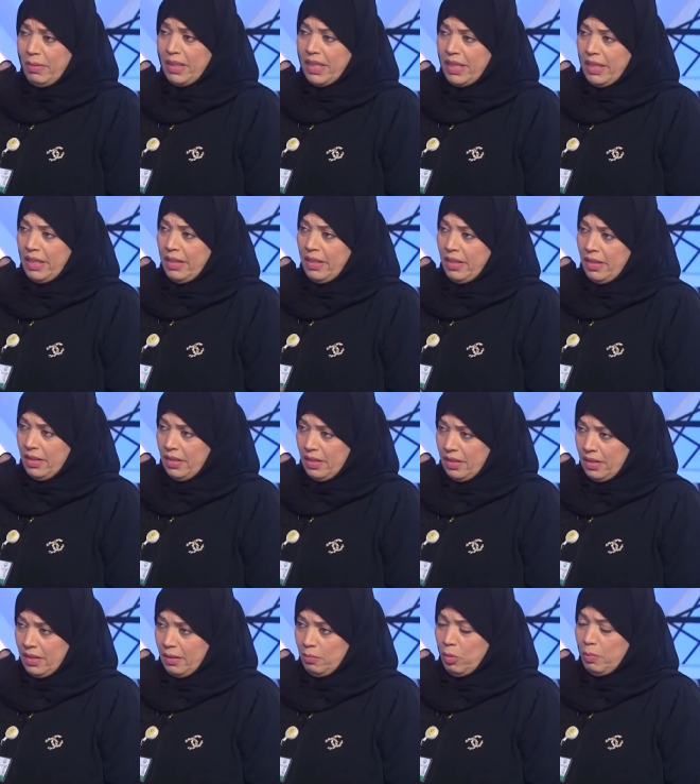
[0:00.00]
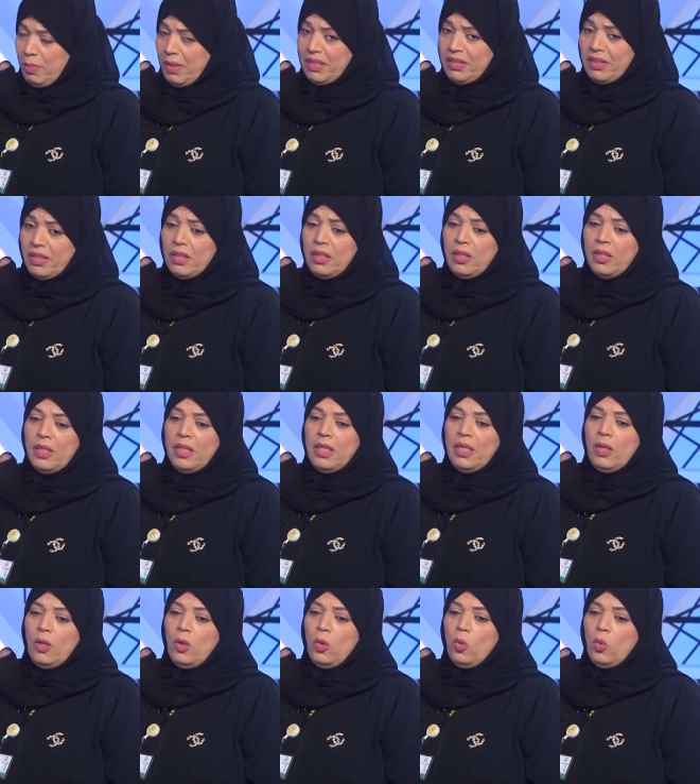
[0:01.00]
المبادره
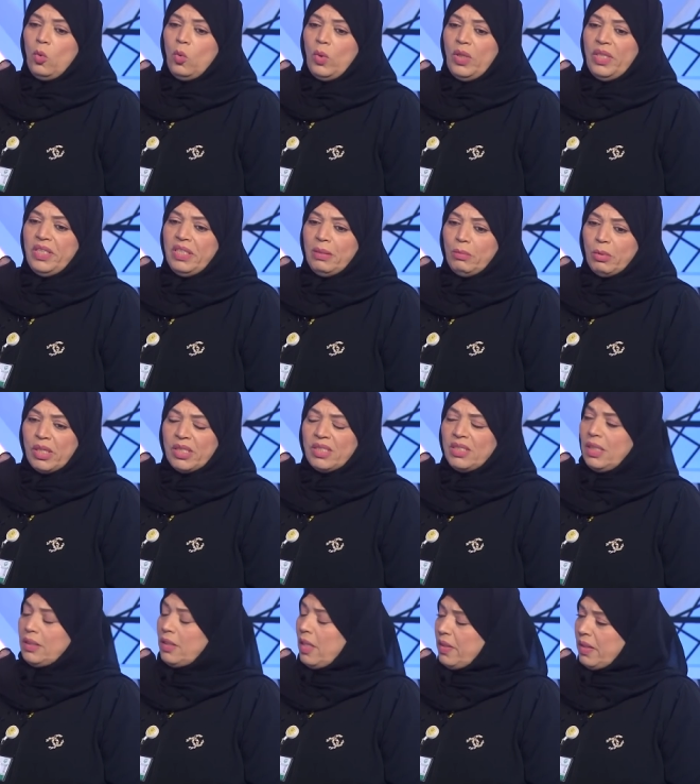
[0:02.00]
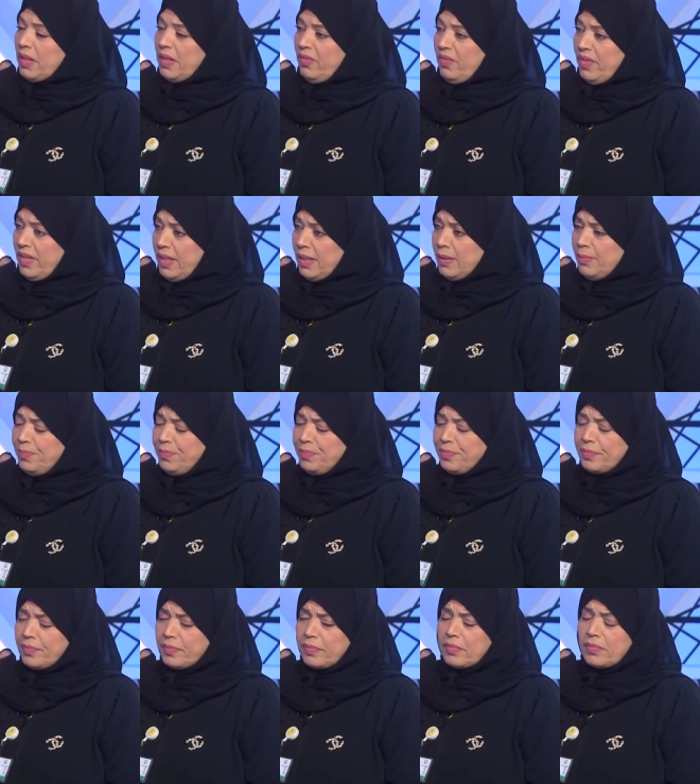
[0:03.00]
وعندنا منصه تثقيفيه
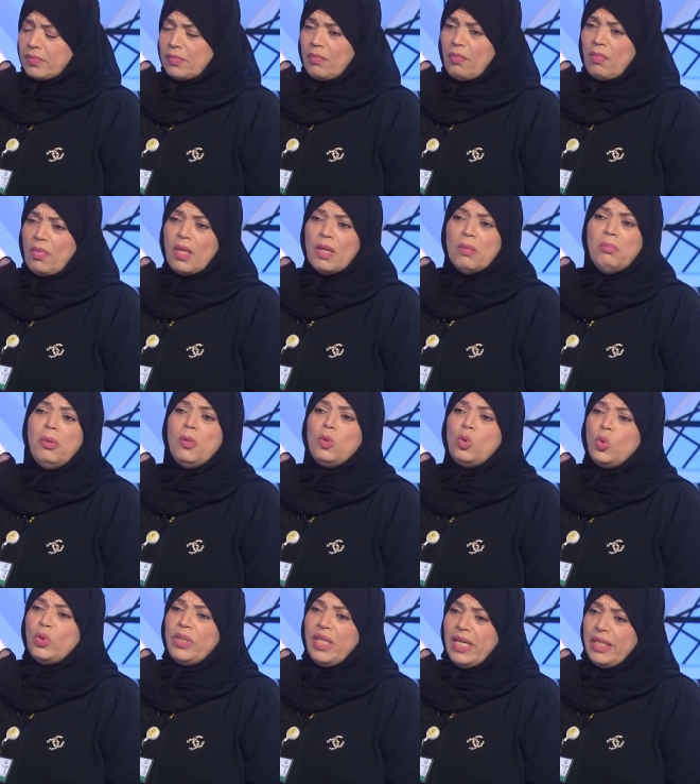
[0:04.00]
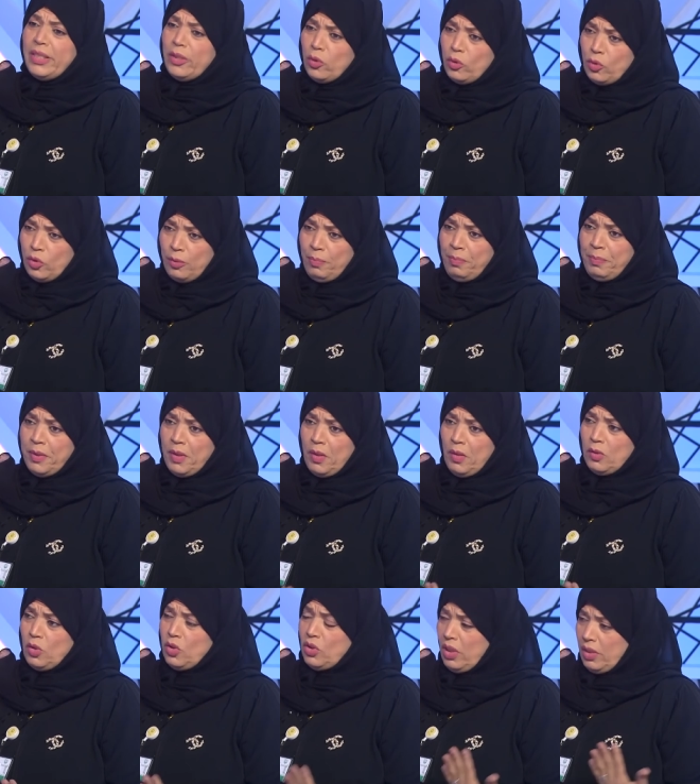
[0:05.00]
موجوده على اليوتيوب
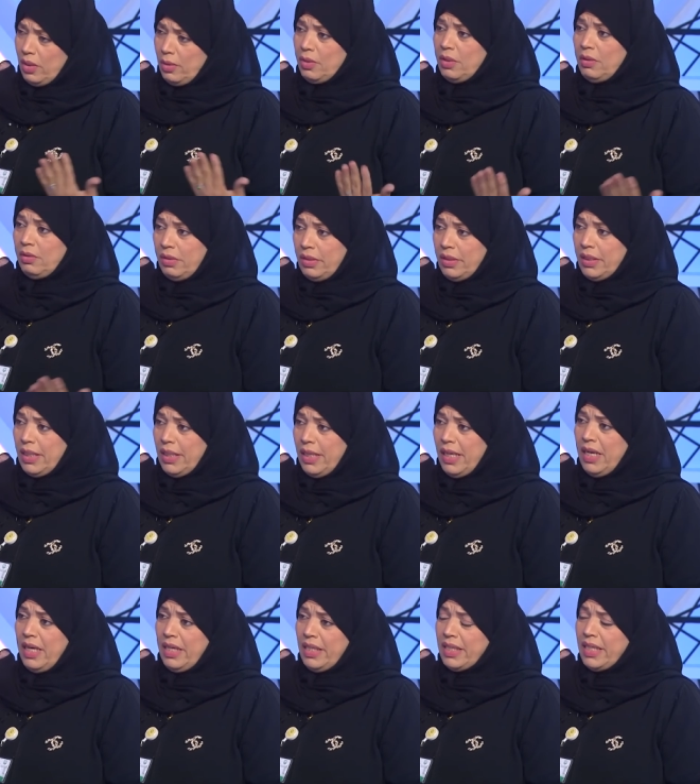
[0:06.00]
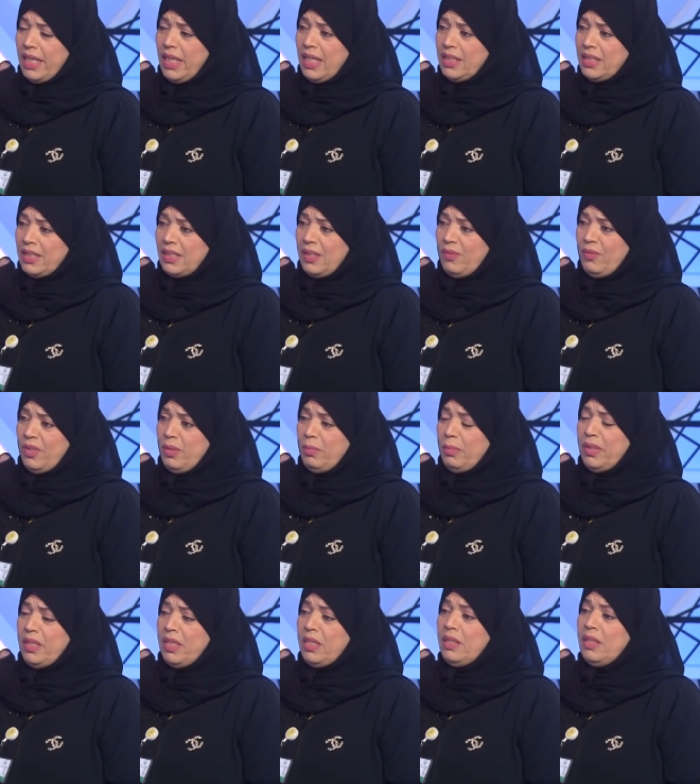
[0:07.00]
ان شاء الله ان الاهالي كلها تستفيد
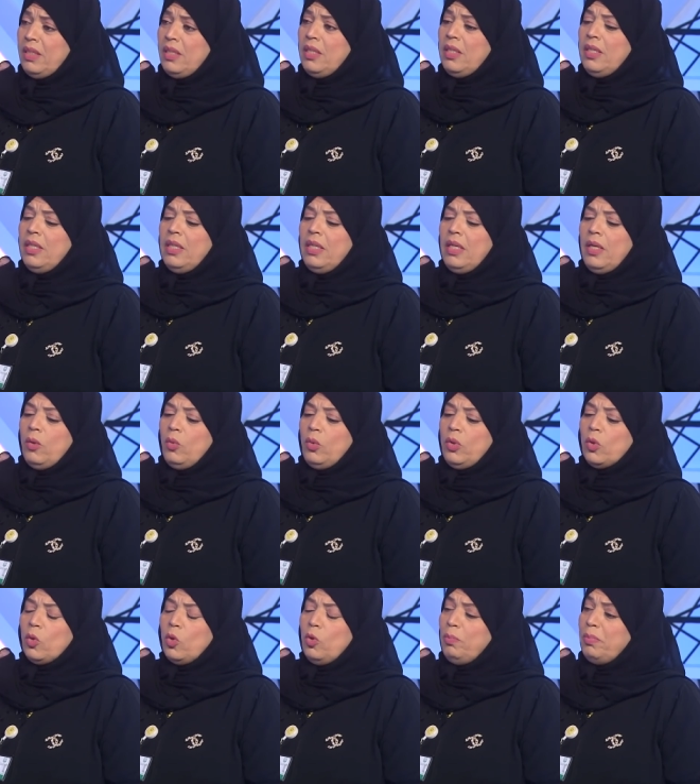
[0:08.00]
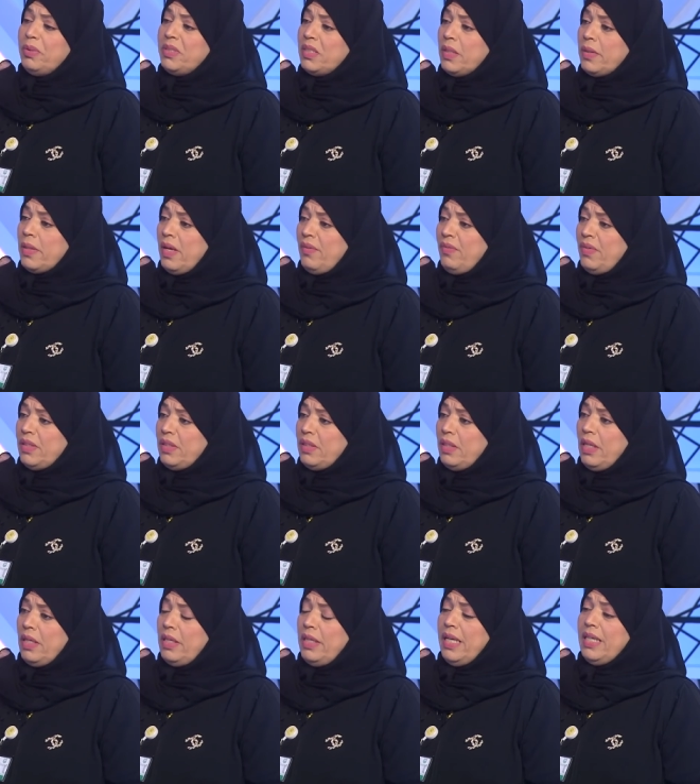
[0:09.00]
منها نعم. ونقوم باستضافه
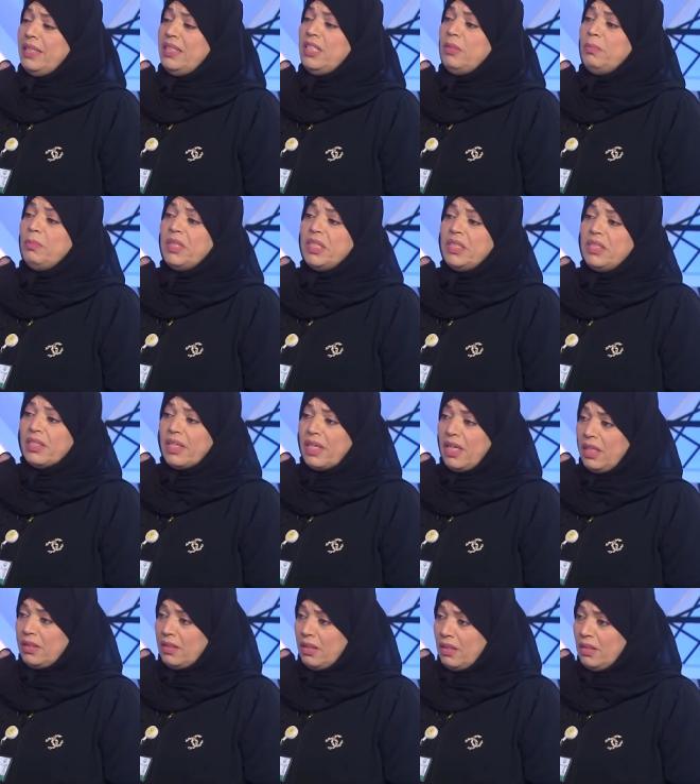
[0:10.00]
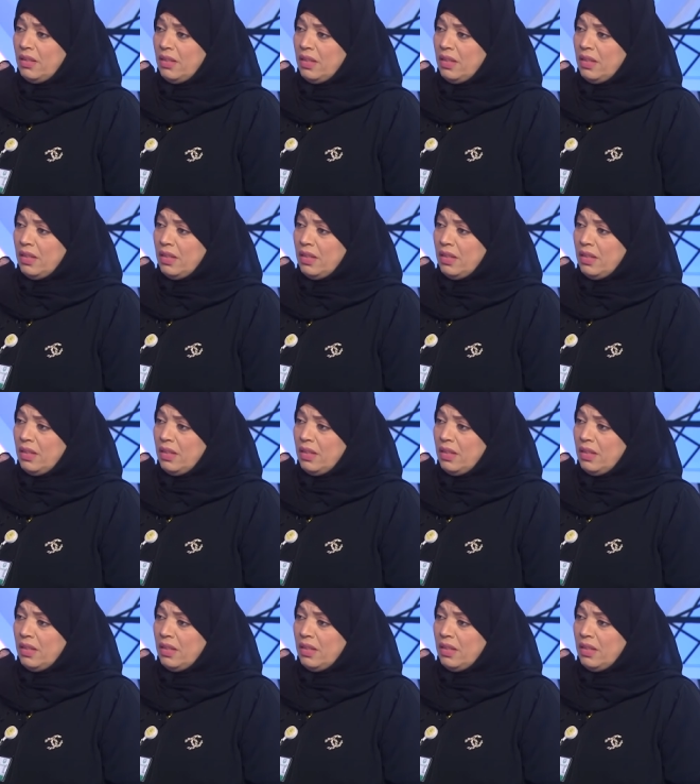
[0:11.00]
العديد من الدكاتره